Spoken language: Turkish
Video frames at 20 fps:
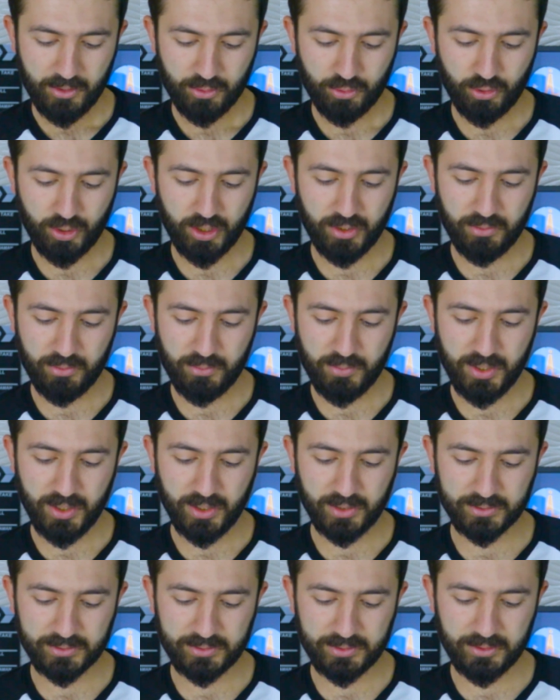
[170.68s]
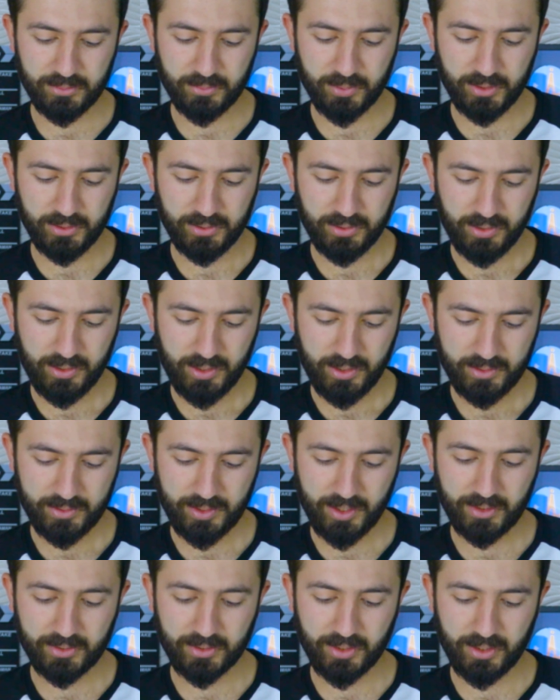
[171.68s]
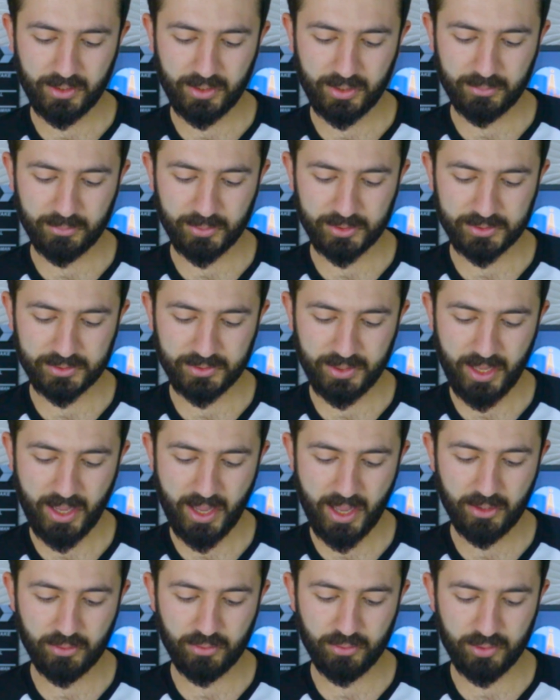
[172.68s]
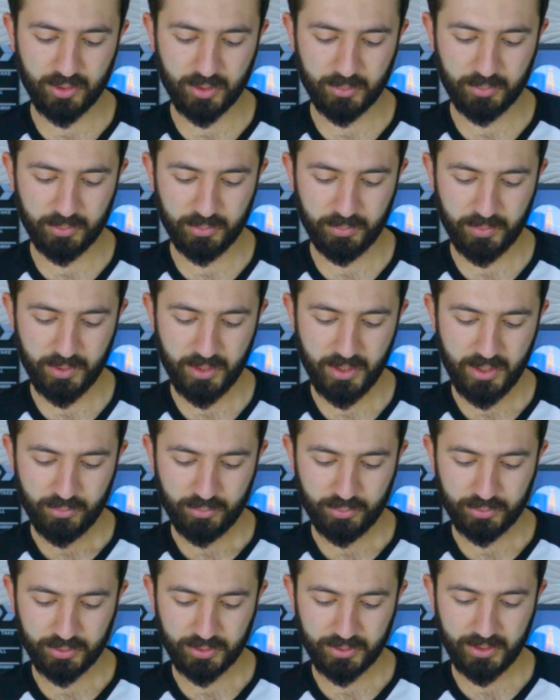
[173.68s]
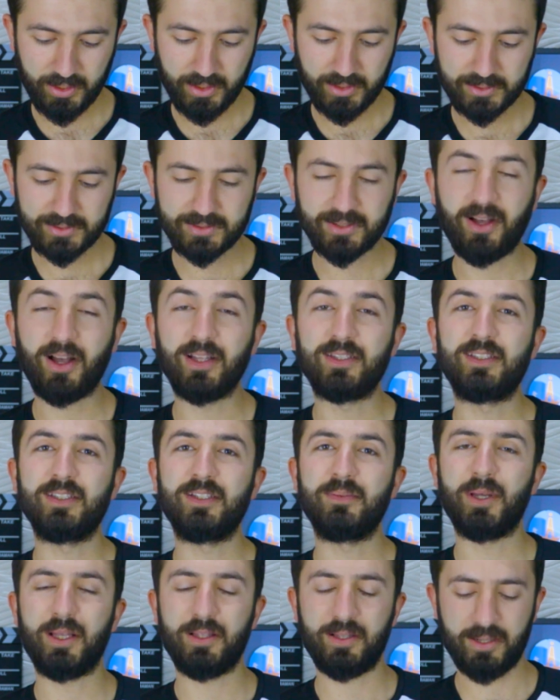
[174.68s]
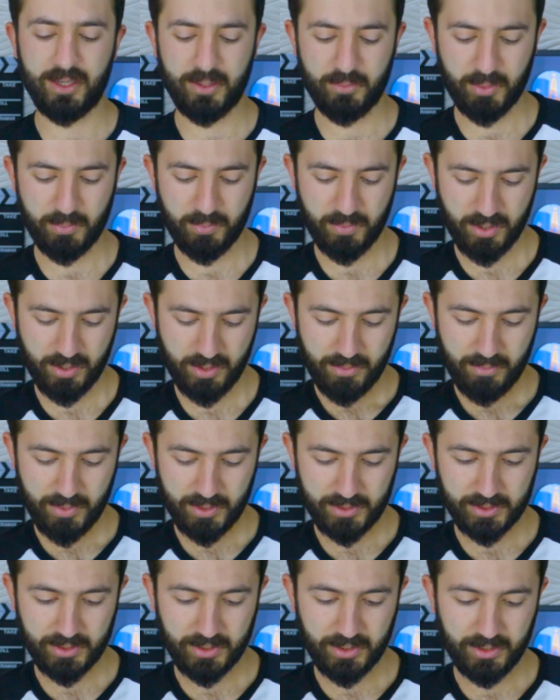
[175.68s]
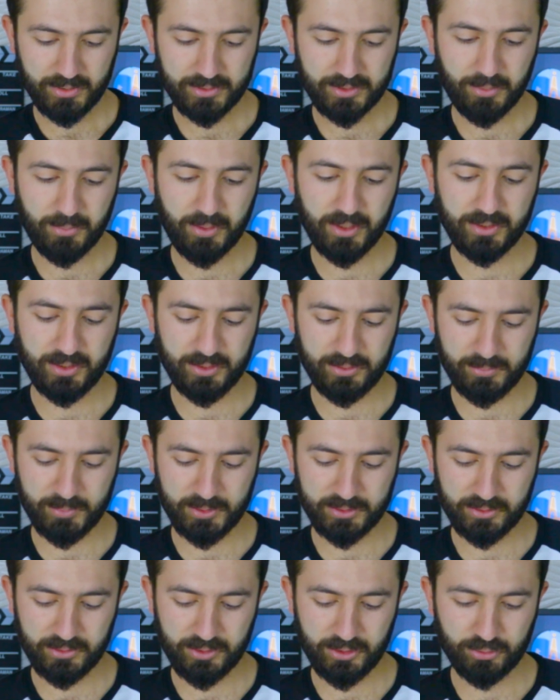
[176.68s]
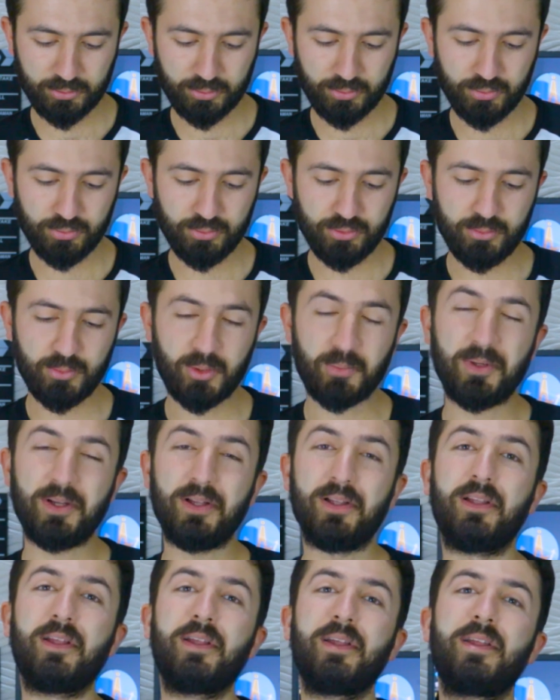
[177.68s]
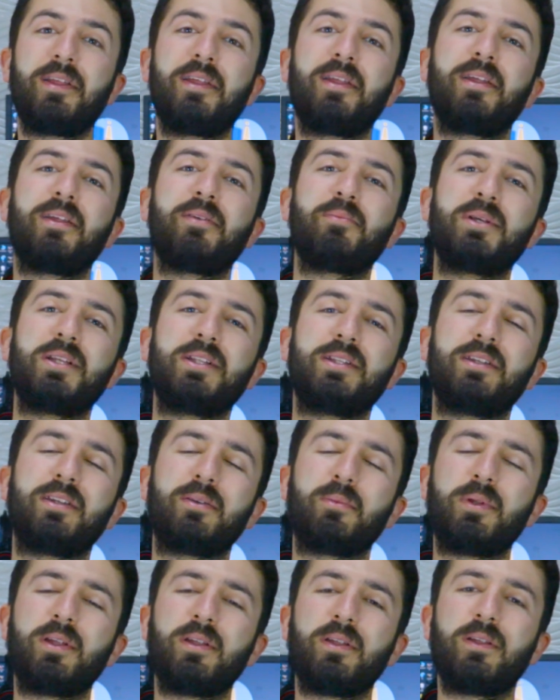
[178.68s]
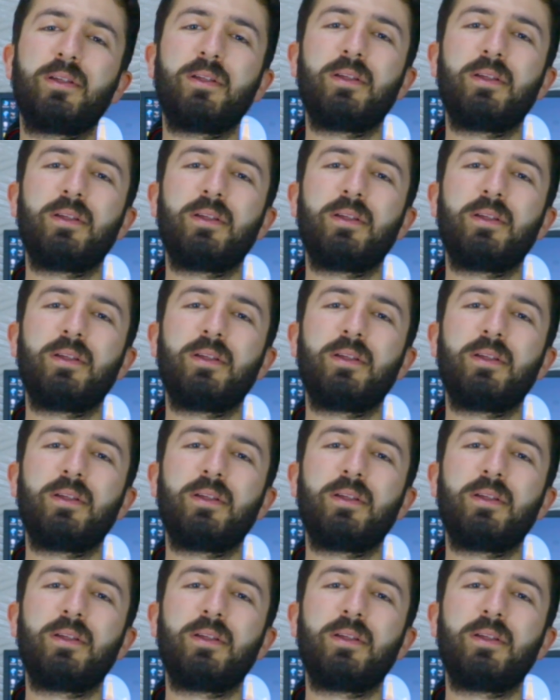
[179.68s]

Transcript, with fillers: görevimi yazdığım an tekrarlatmasını her gün yapıp burada da saatini belirlemem. Mesela sabah namazından sonra uyumama bildirimi